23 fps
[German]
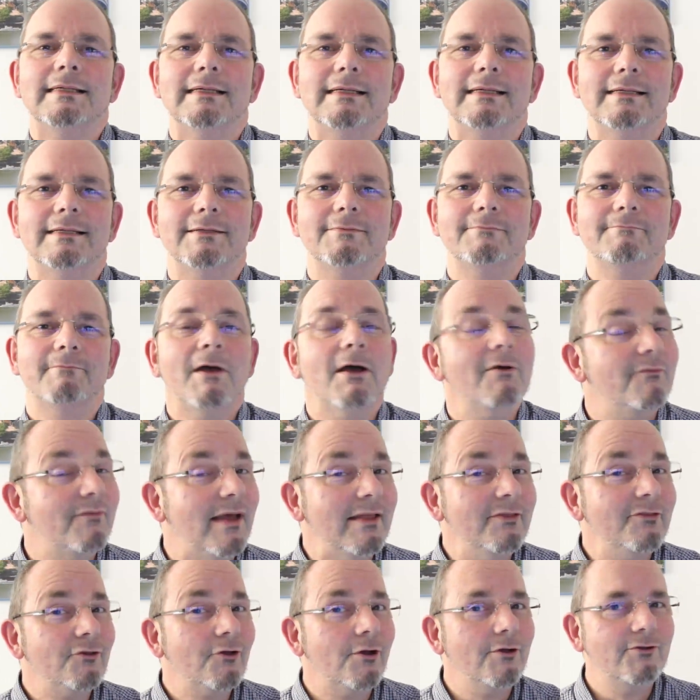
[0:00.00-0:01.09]
Ähm,
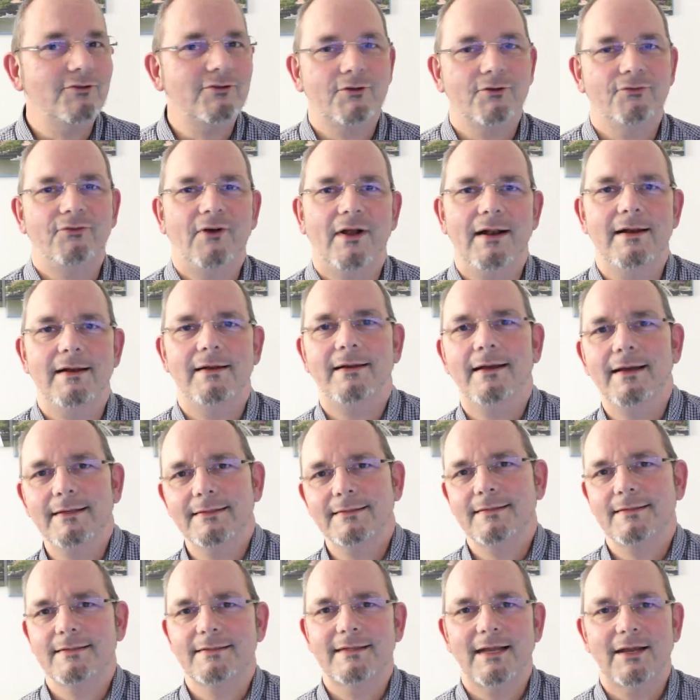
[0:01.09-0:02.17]
Wenn es euch gefallen
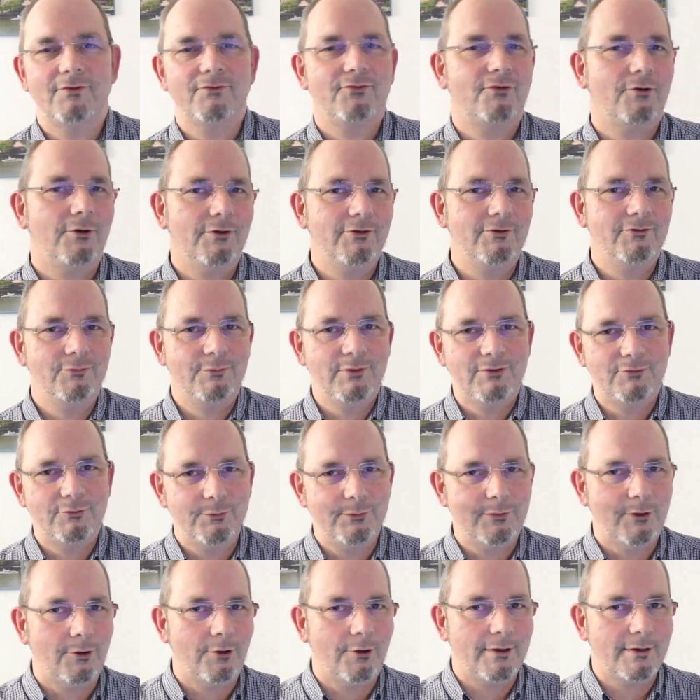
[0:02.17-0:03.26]
hat, dann freue ich mich
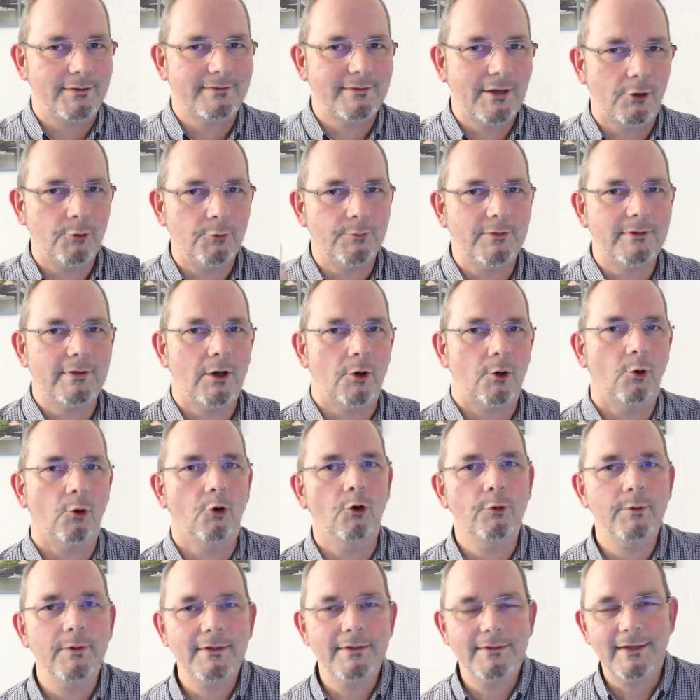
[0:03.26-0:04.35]
über euren Daumen nach
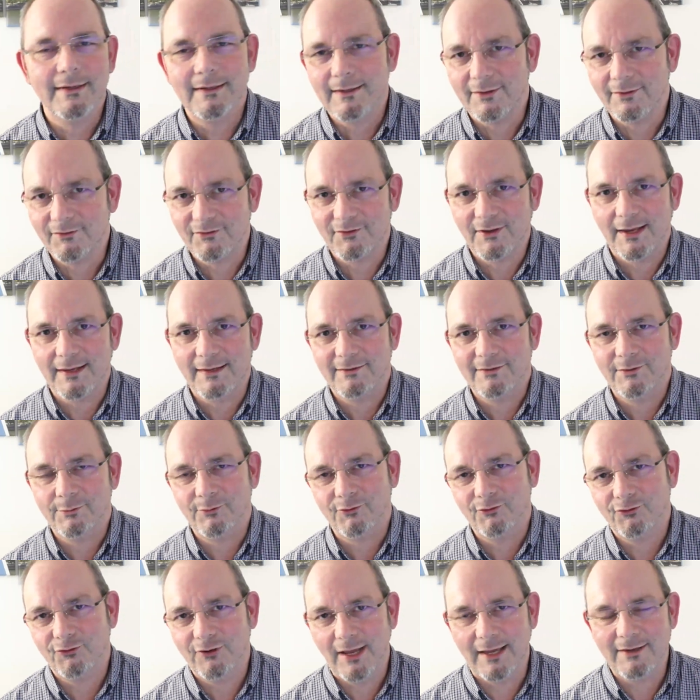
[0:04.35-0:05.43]
oben, denn das zeigt die
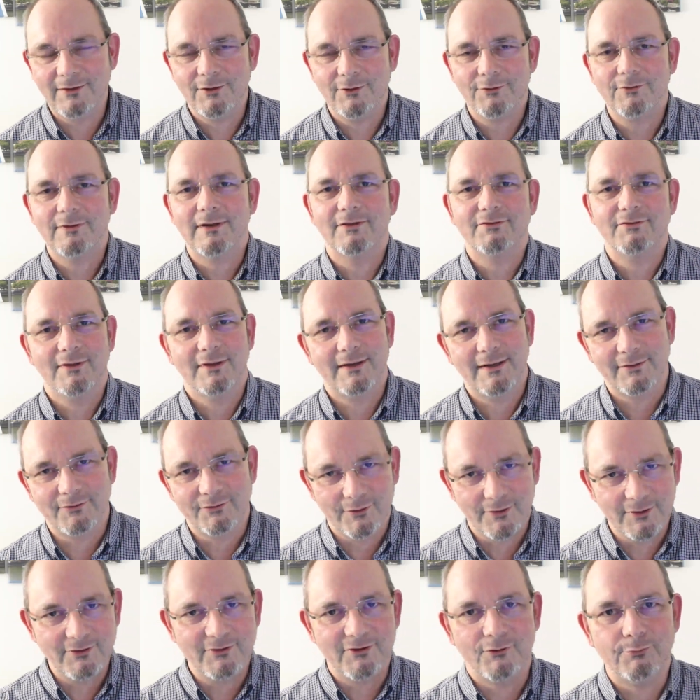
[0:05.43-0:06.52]
Bestätigung, dass ihr da
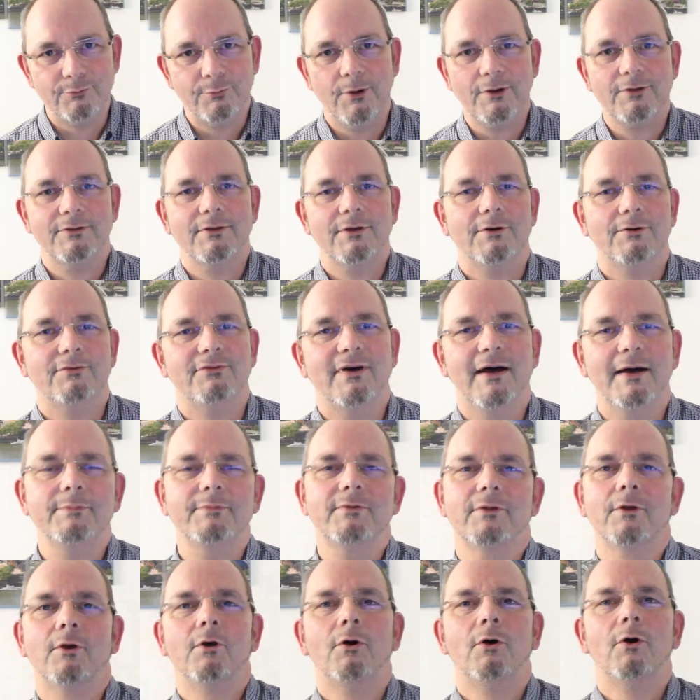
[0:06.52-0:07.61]
so richtig Bock drauf
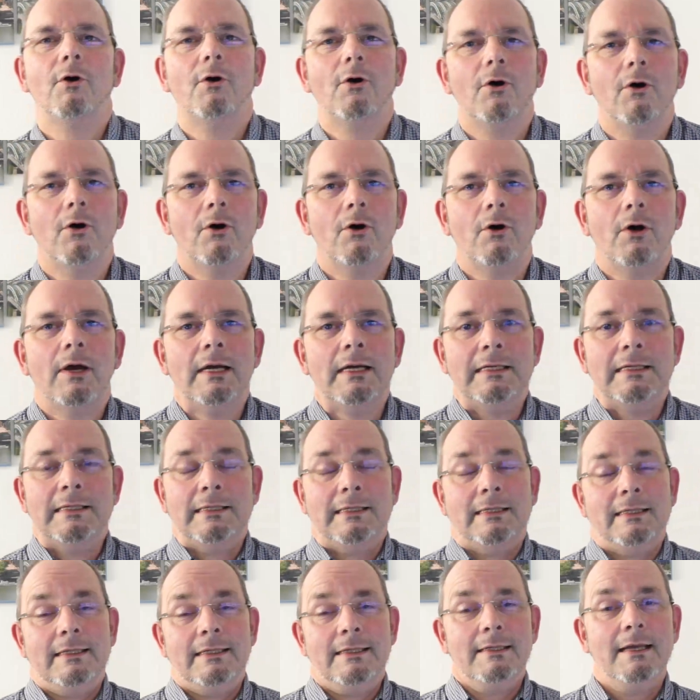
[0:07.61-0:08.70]
habt.
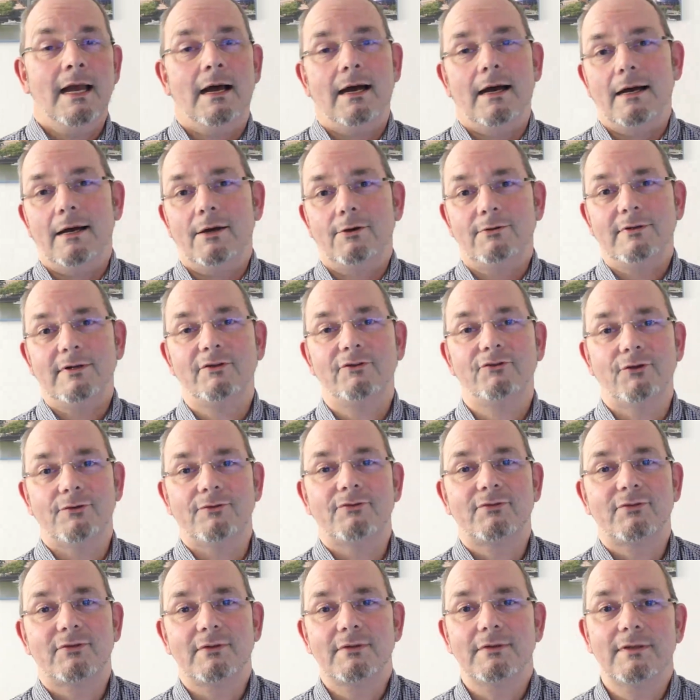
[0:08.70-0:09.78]
Ja, und
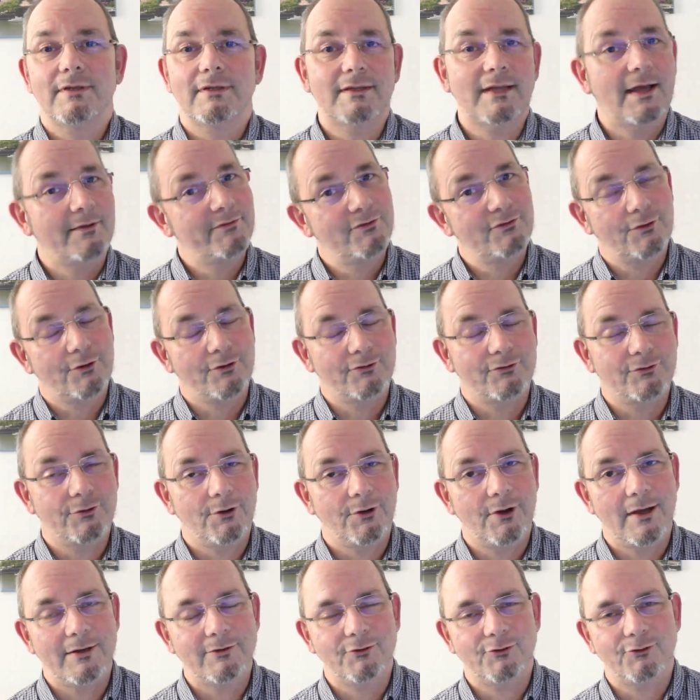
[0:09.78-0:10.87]
ansonsten darf ich euch
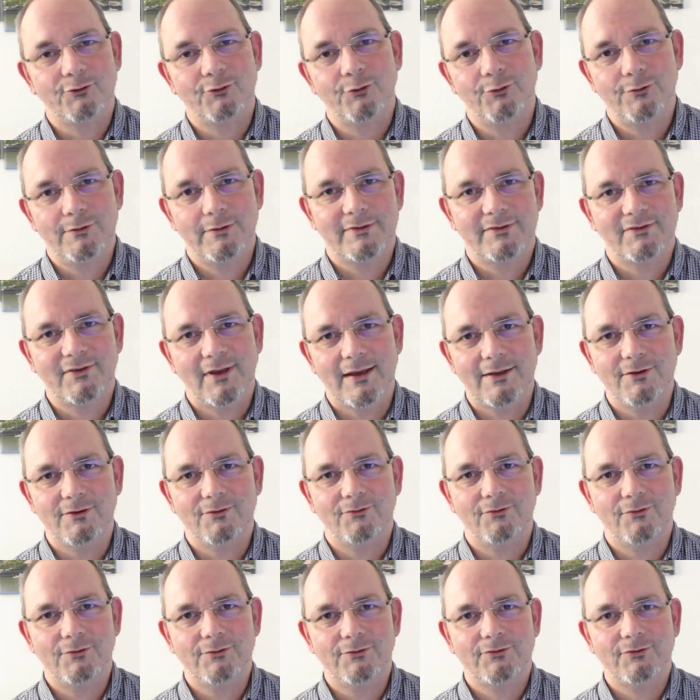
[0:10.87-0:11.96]
noch eine schöne
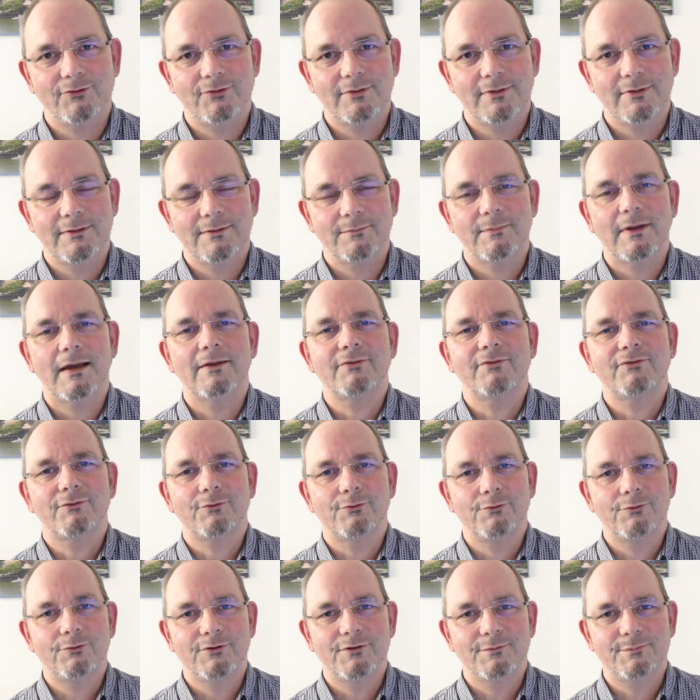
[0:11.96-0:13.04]
Zeit wünschen. Macht's
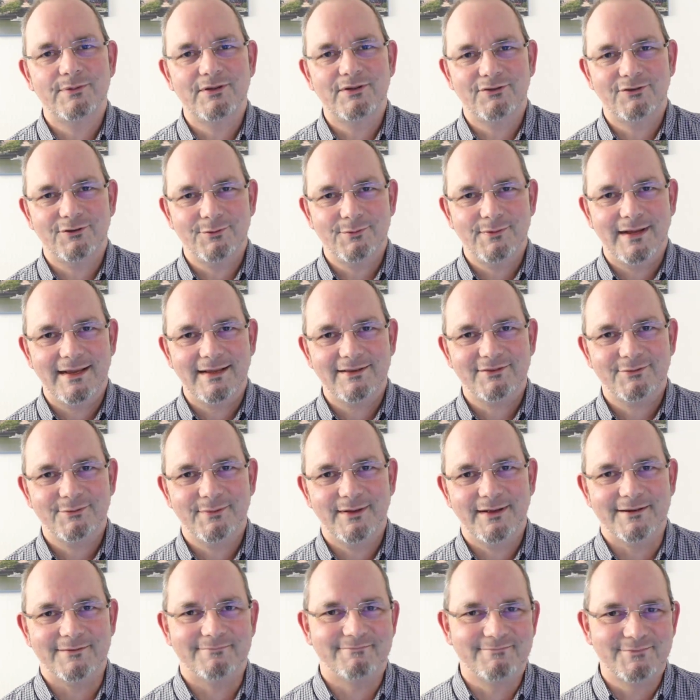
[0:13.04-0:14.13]
gut, bis zum nächsten
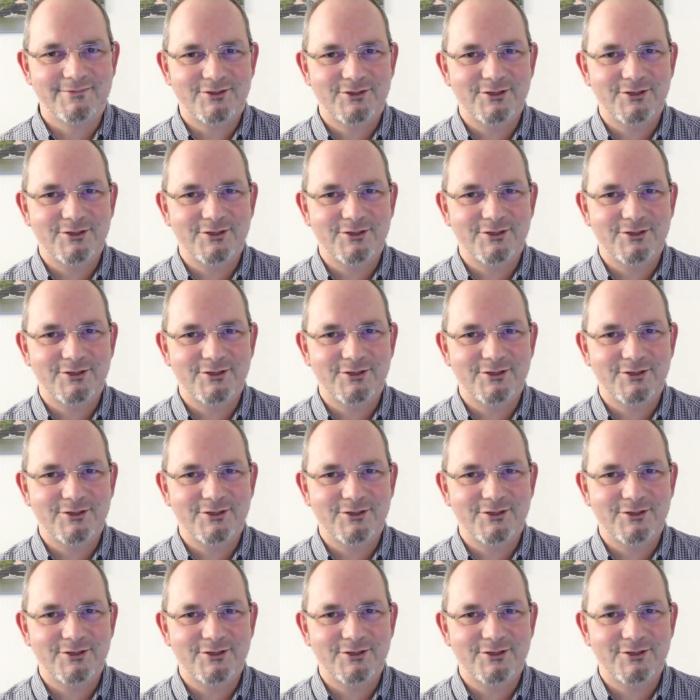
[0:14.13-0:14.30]
Mal.